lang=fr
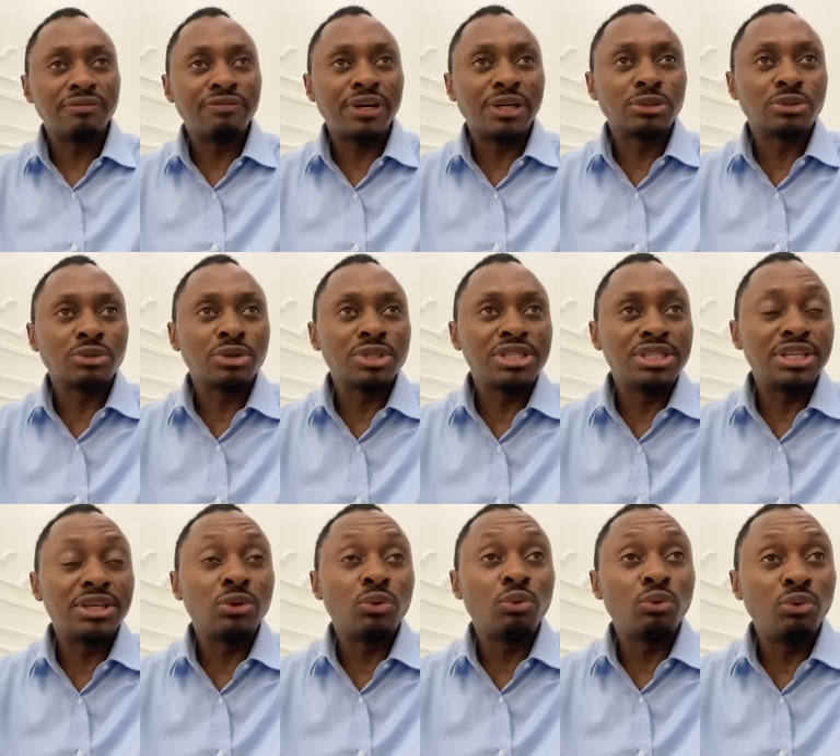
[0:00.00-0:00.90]

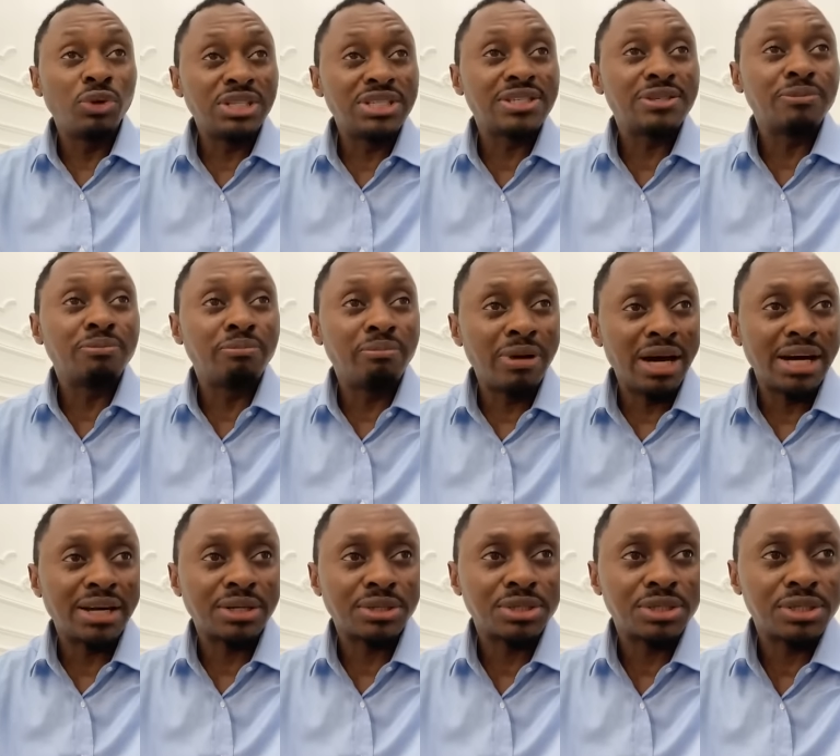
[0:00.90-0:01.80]
Vendredi 8
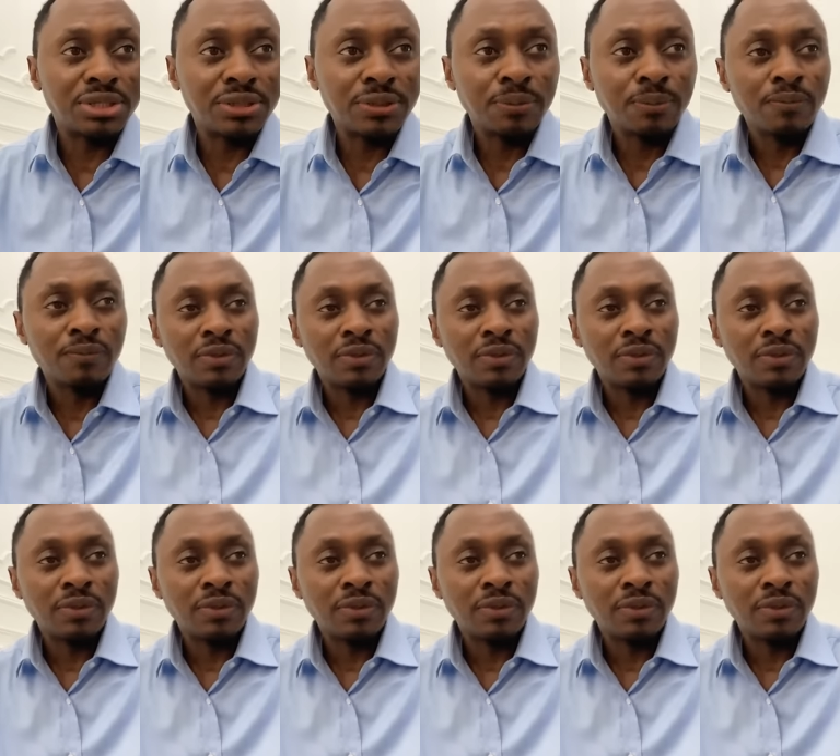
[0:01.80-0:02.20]
mars.